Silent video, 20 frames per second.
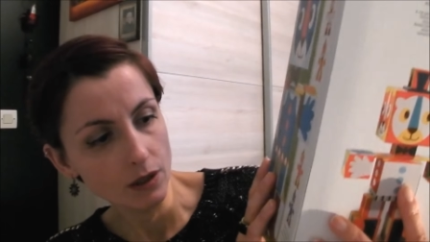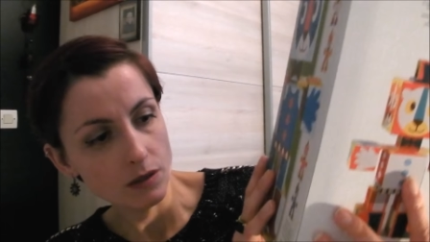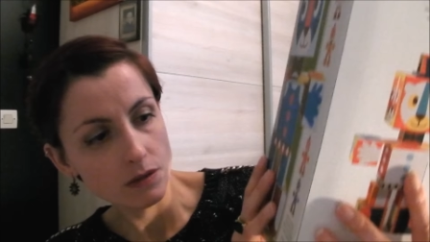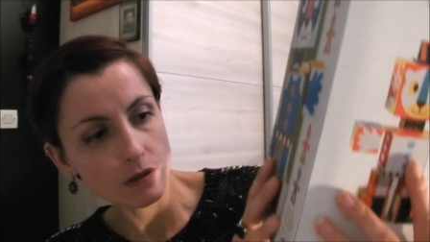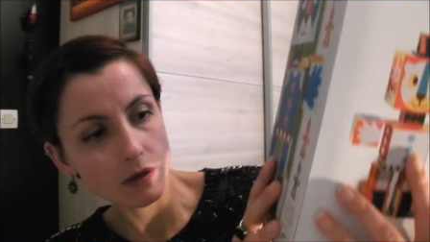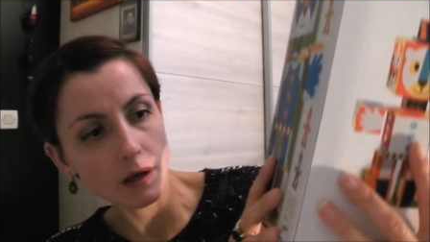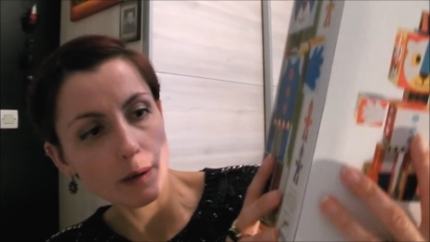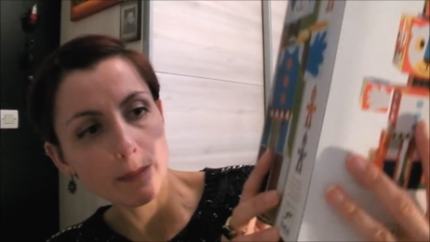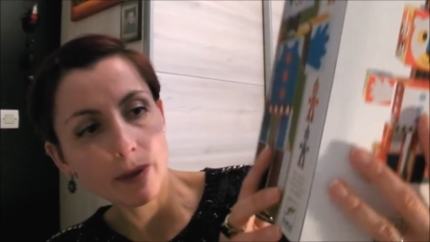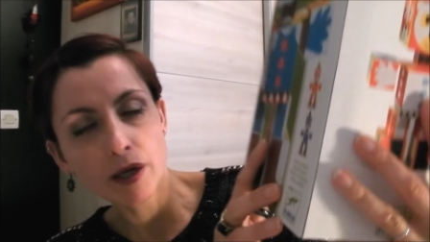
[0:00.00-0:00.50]

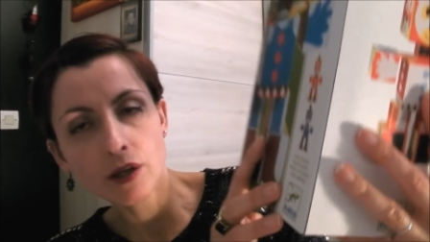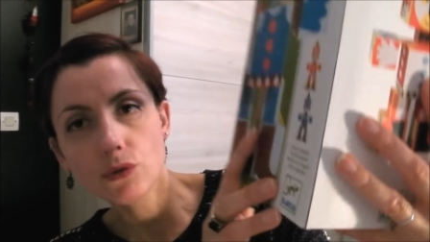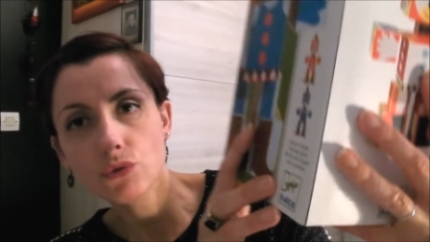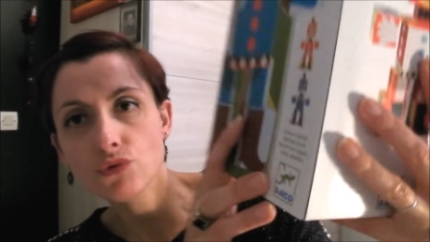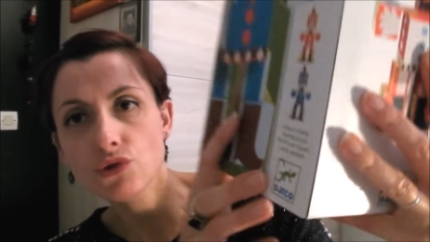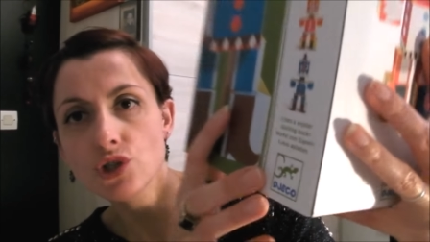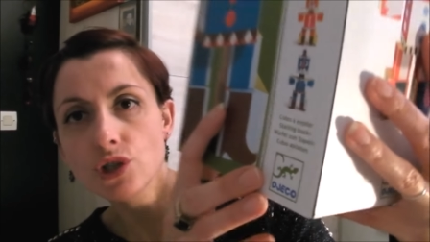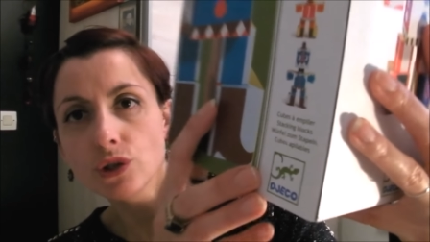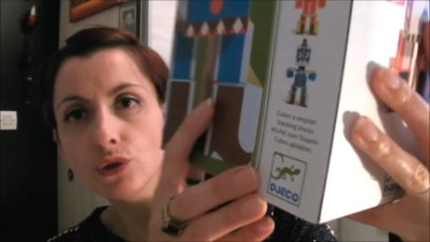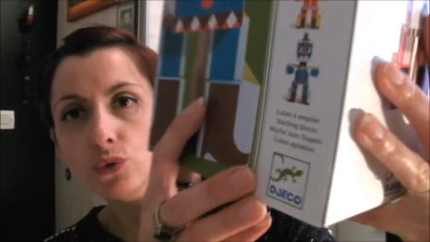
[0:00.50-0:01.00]
C'est la marque
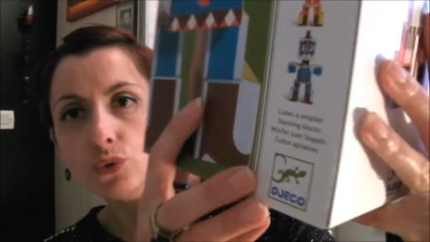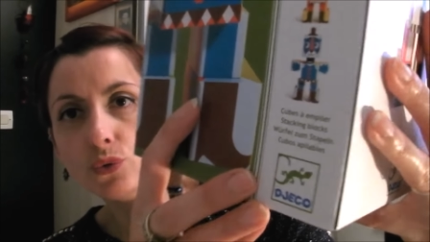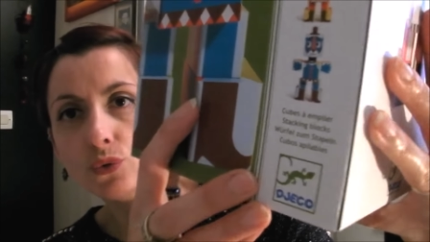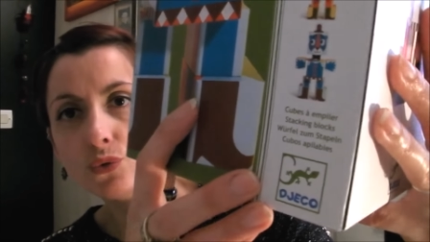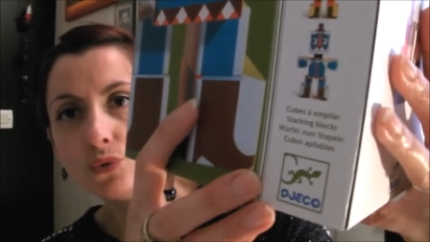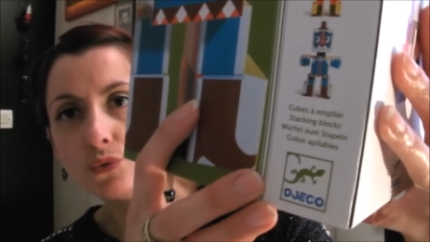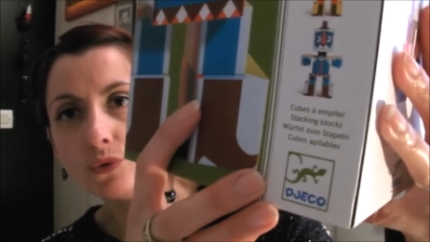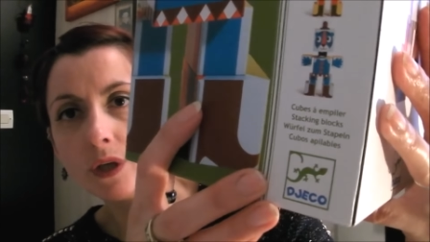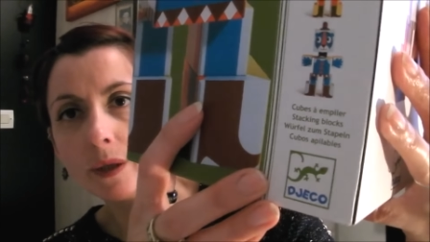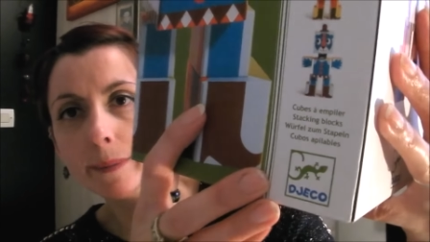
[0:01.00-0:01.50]
Jeco.
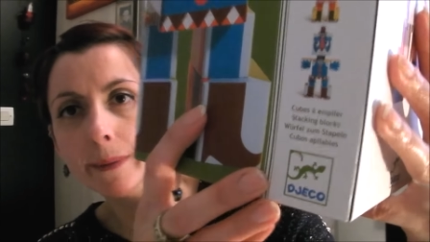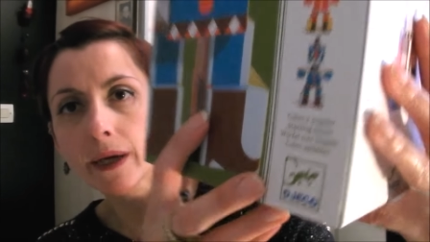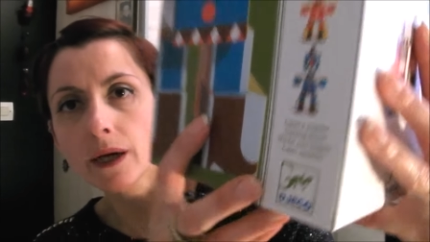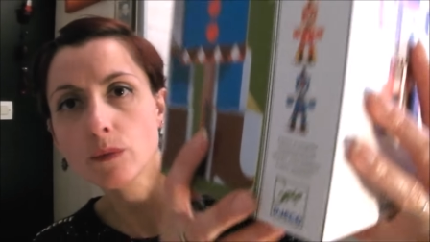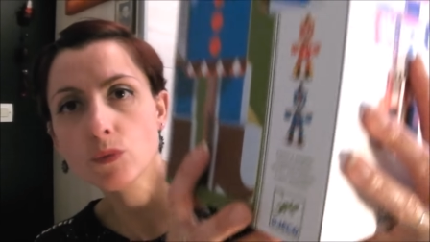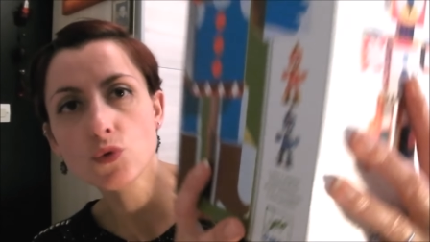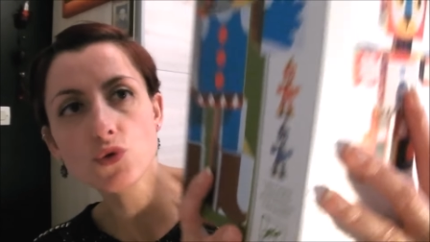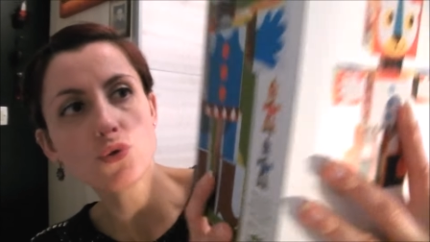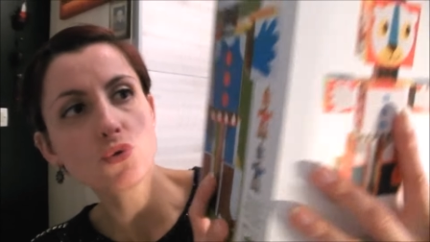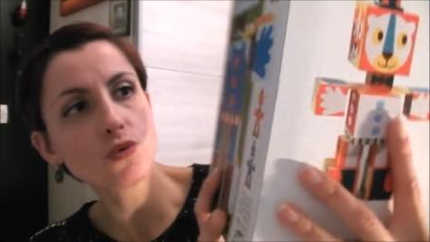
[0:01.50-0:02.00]
Donc,
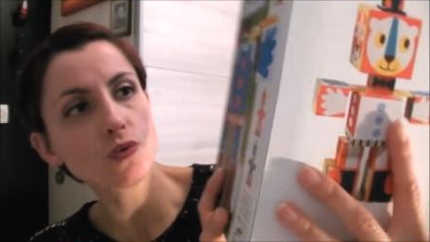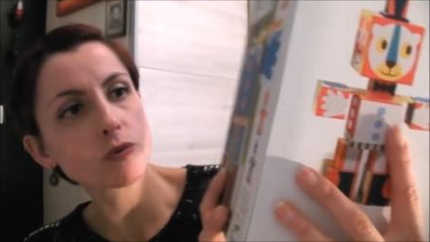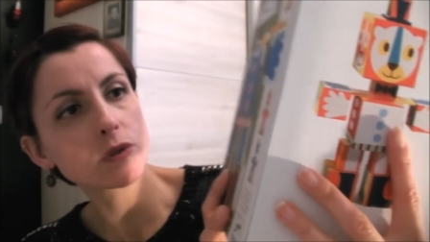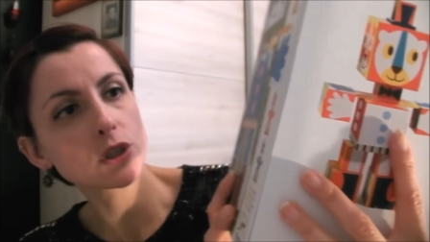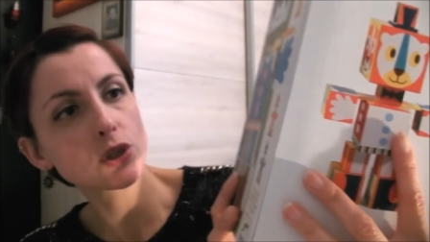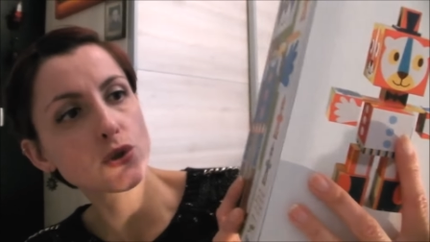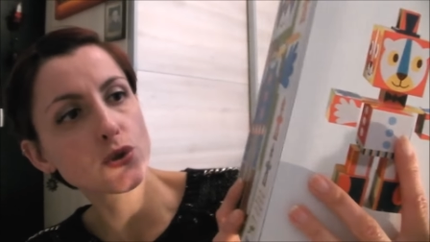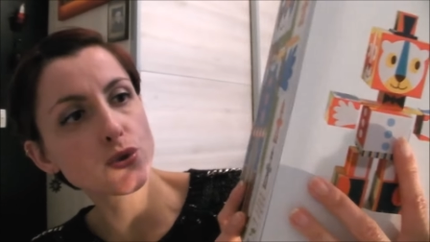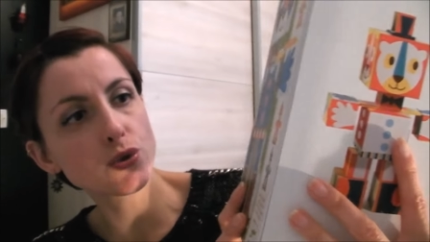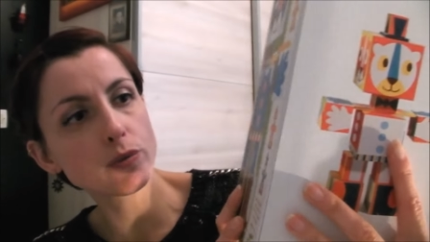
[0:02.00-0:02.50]
apparemment, ce sont
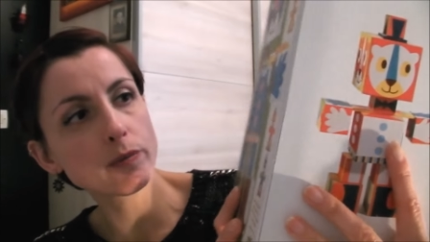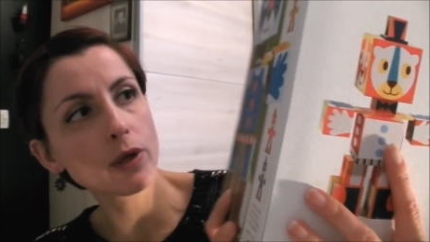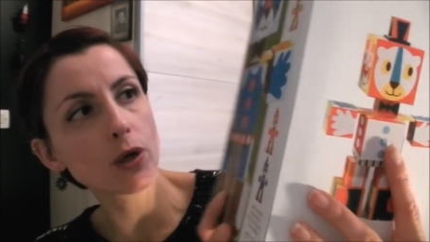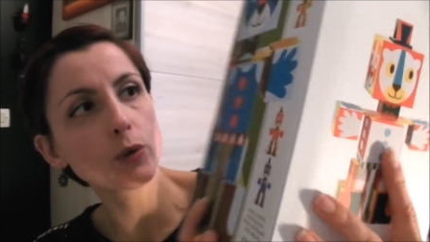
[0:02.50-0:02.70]
des cubes à